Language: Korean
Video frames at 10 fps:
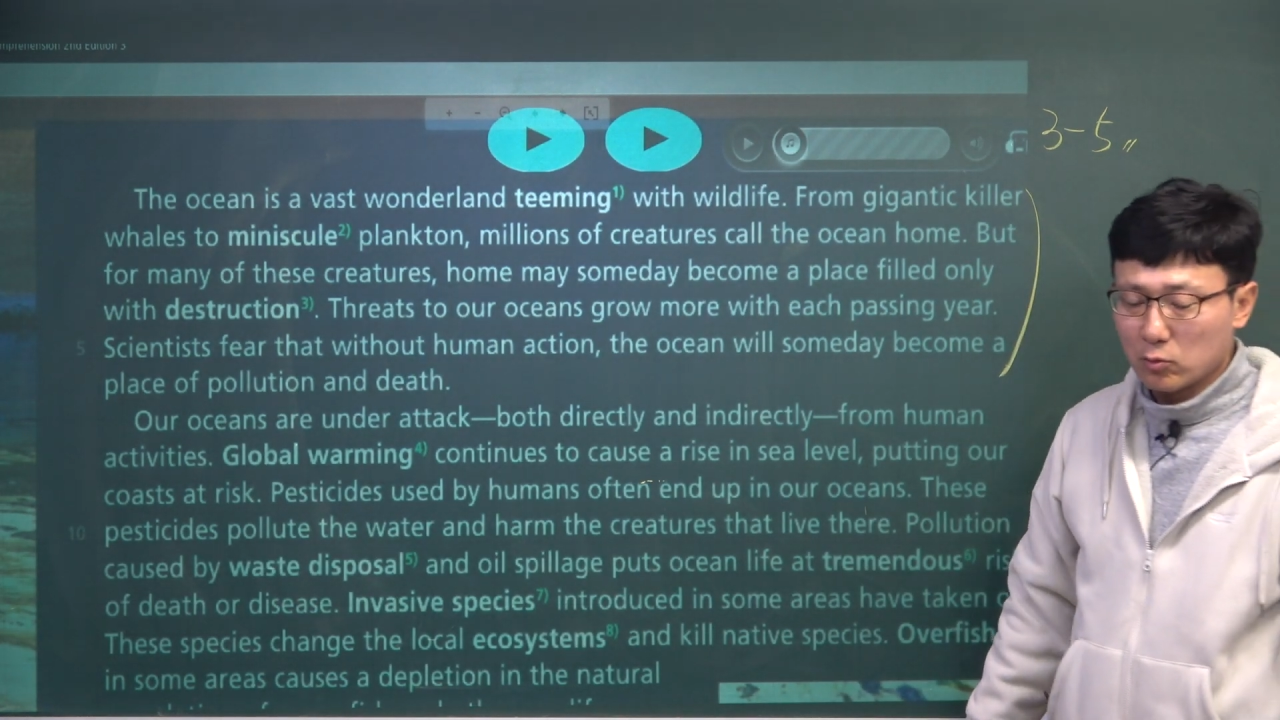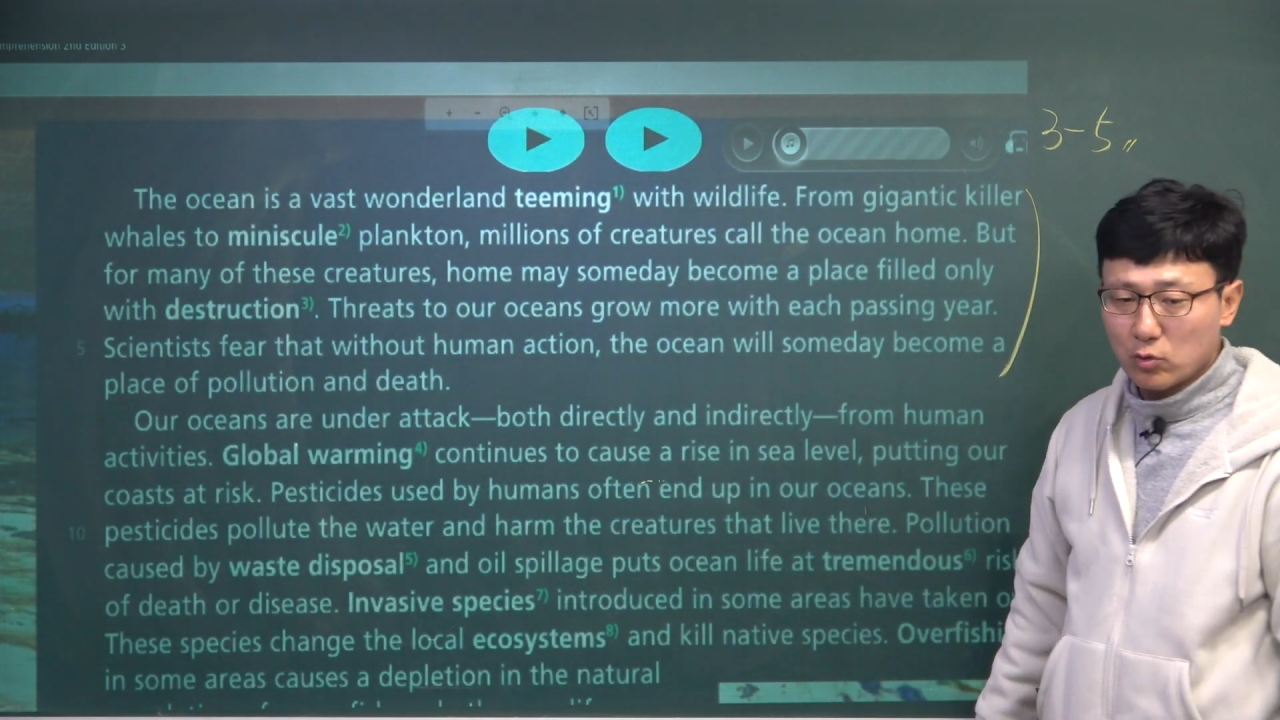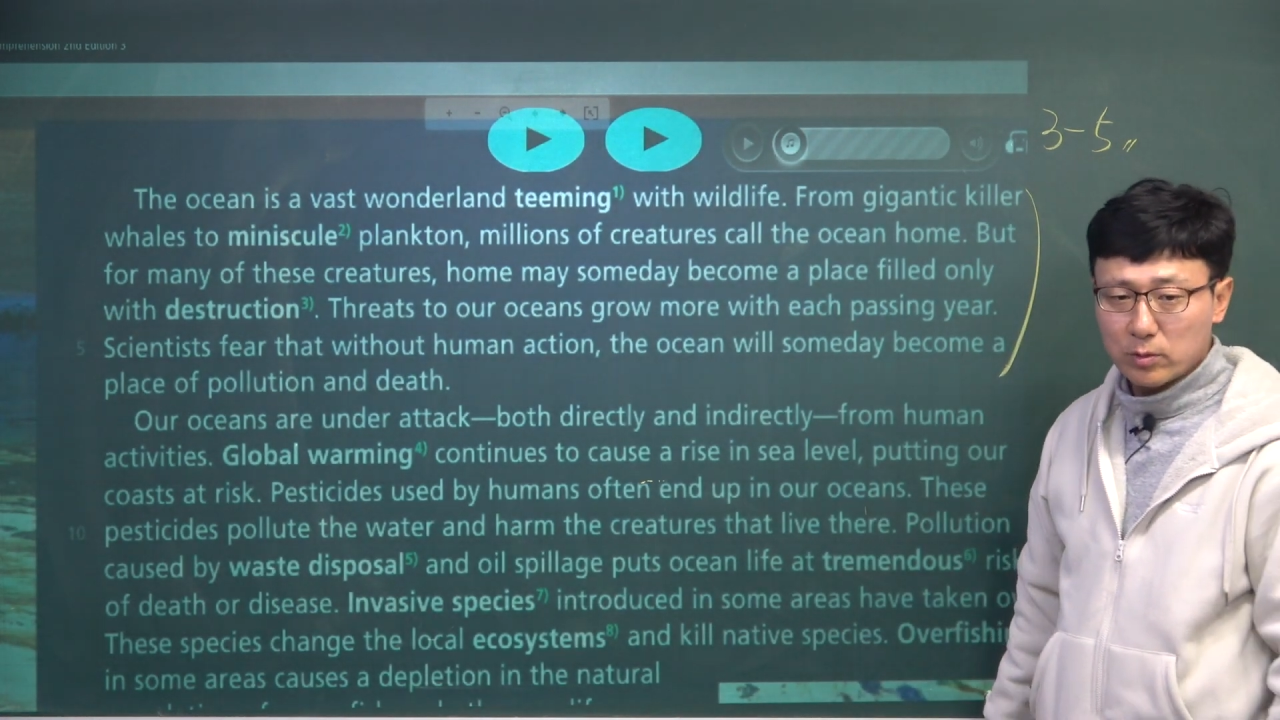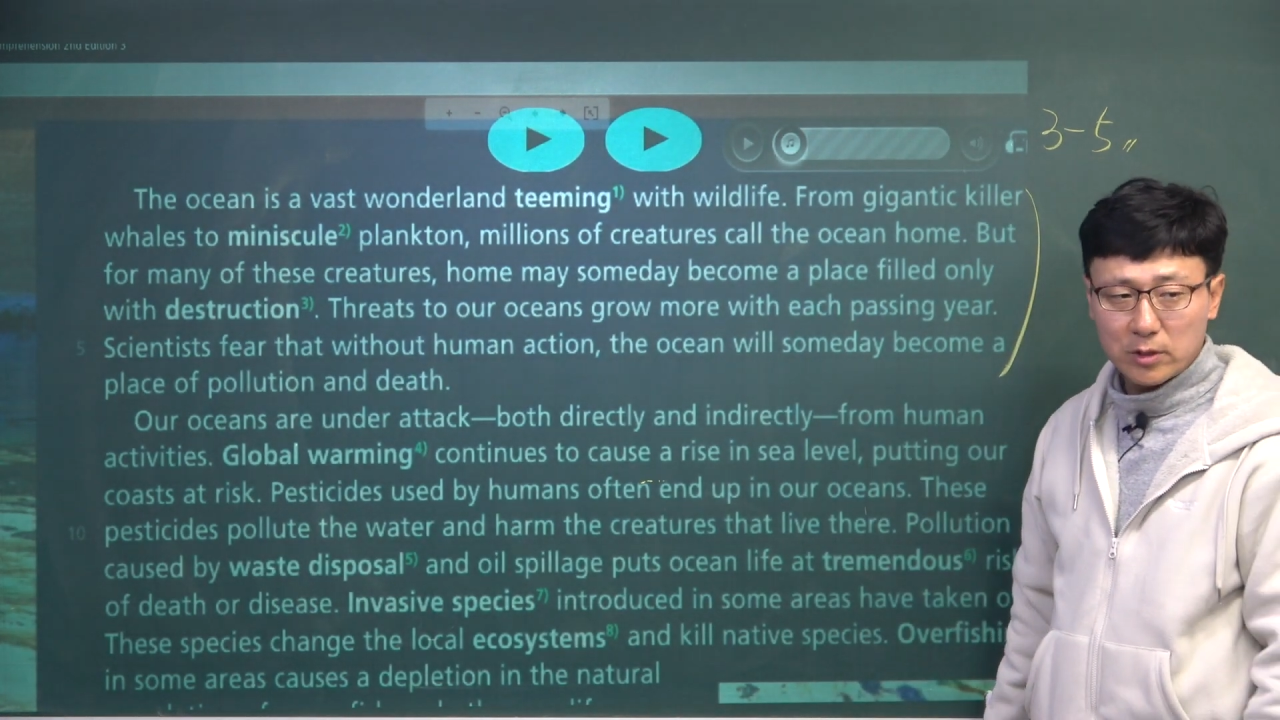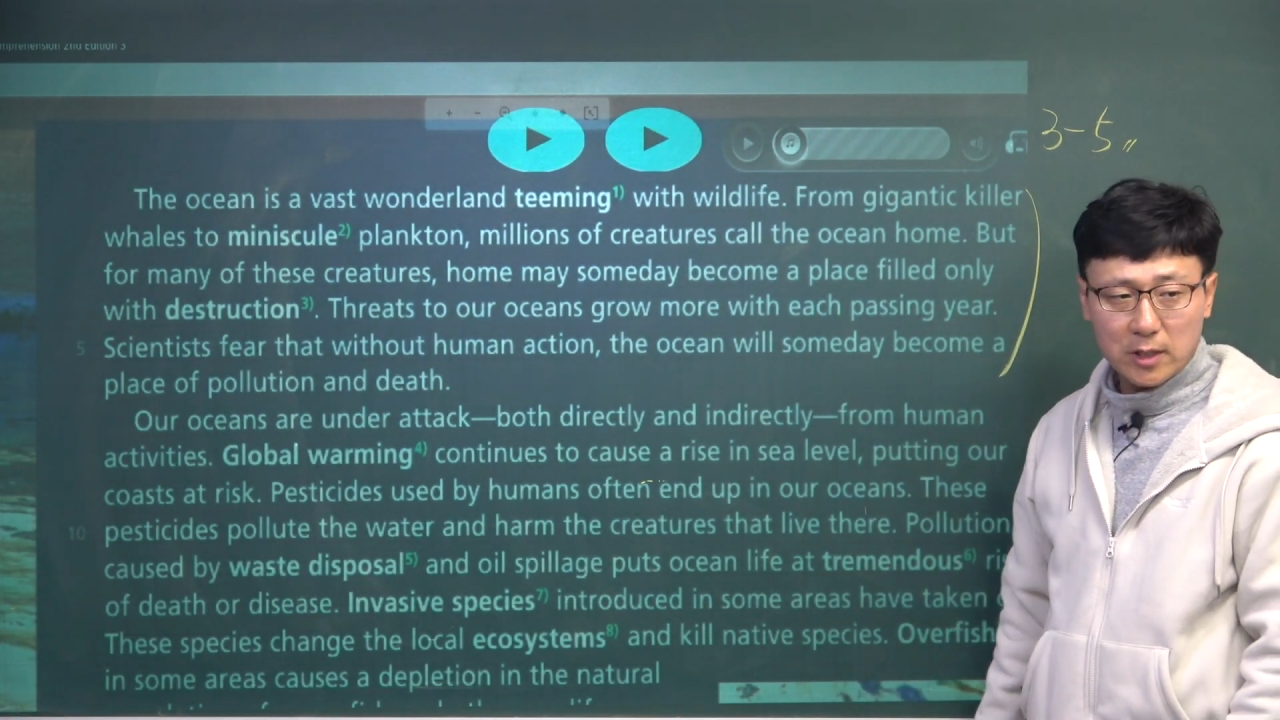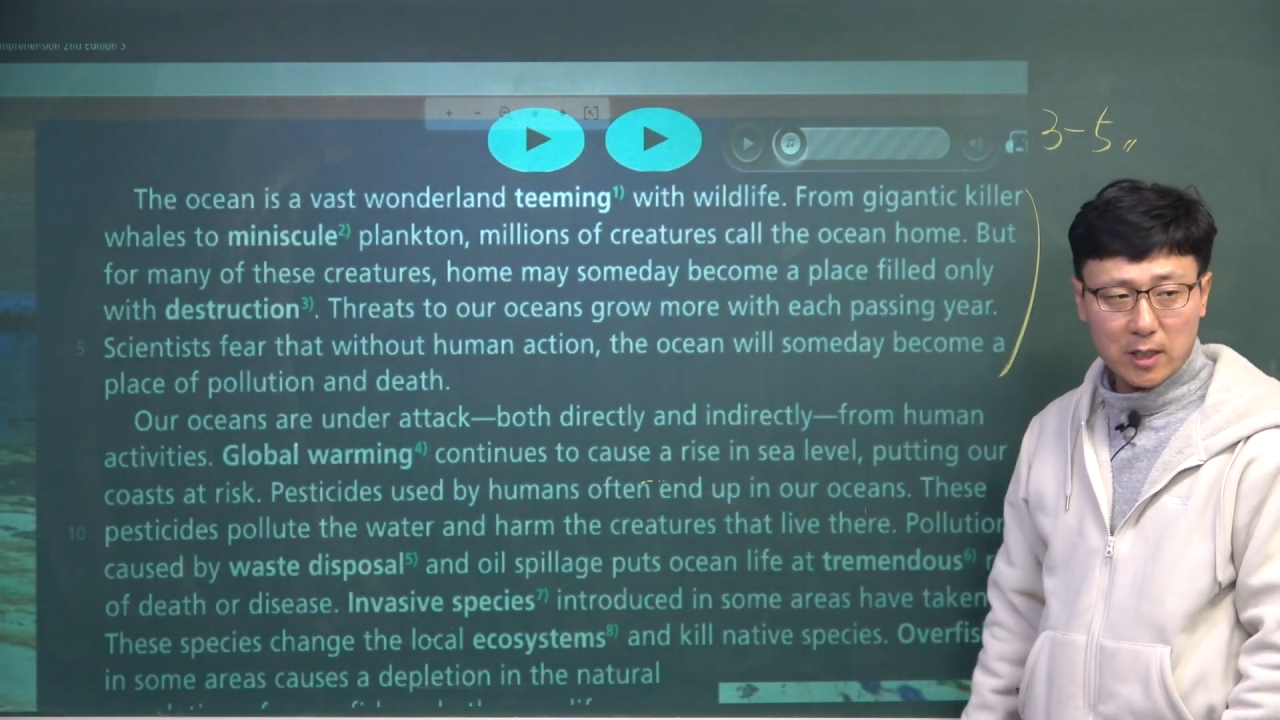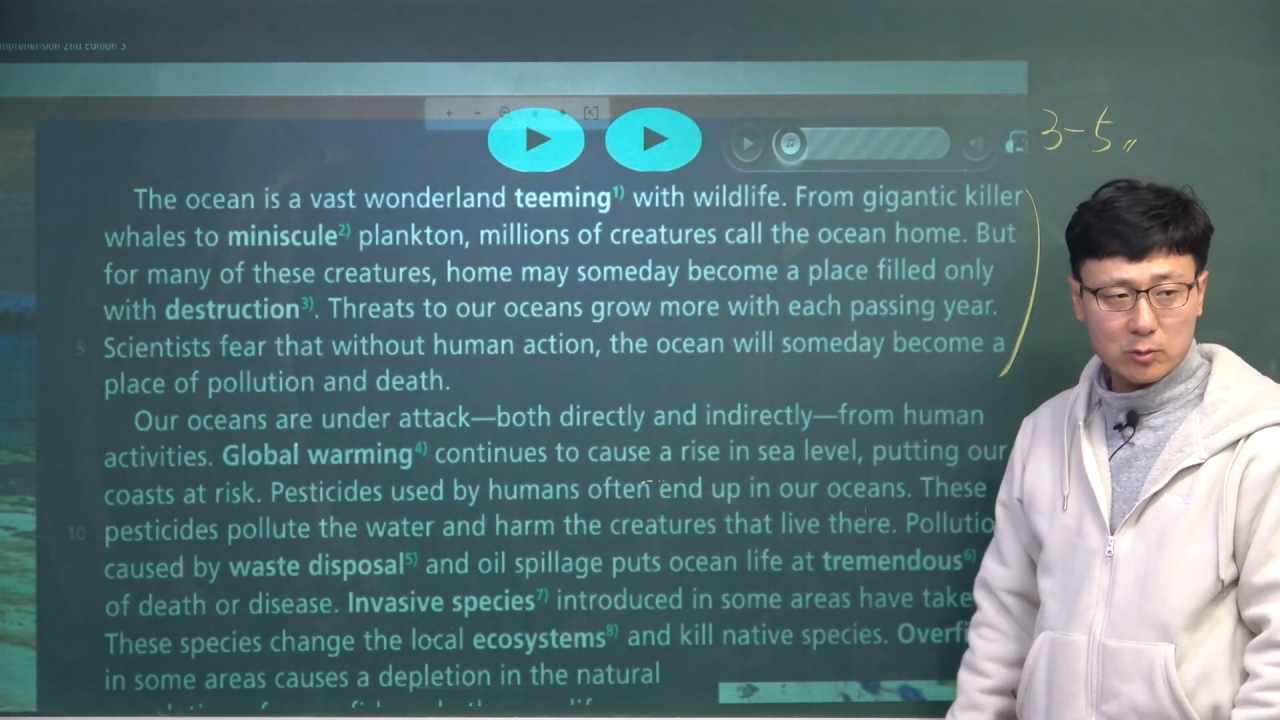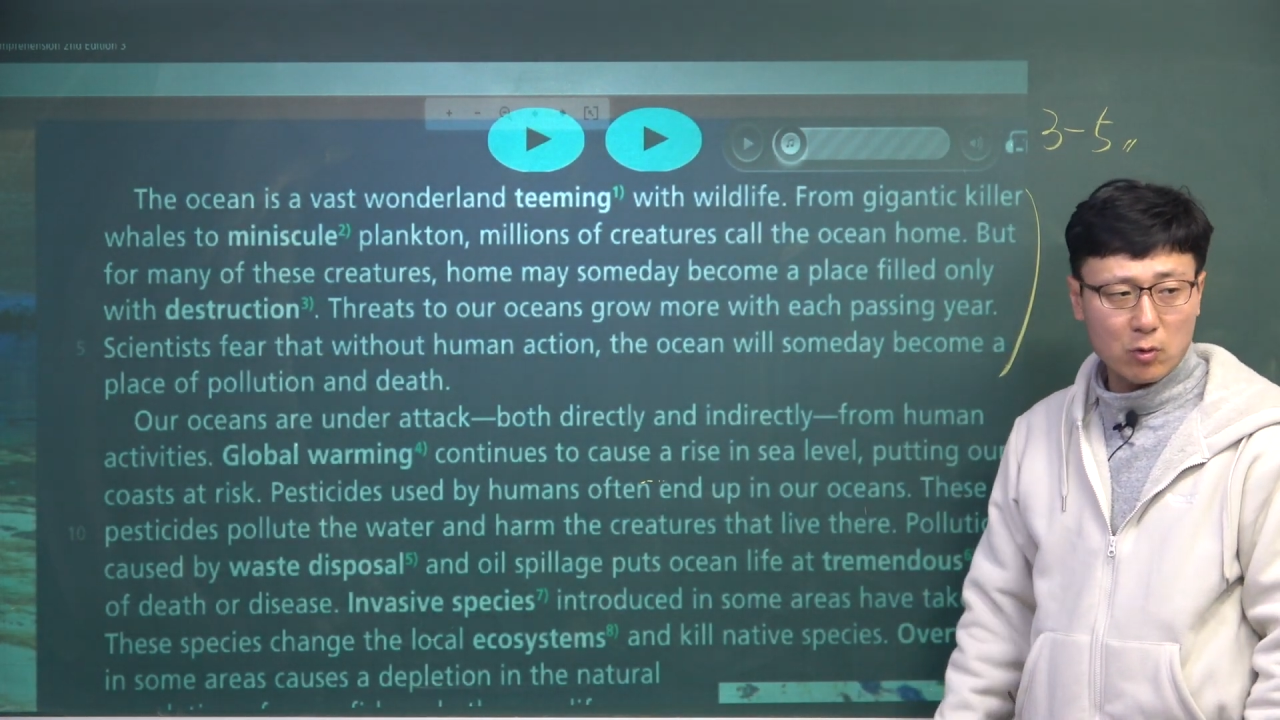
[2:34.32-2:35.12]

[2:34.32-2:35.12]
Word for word: 누구부터 시작해?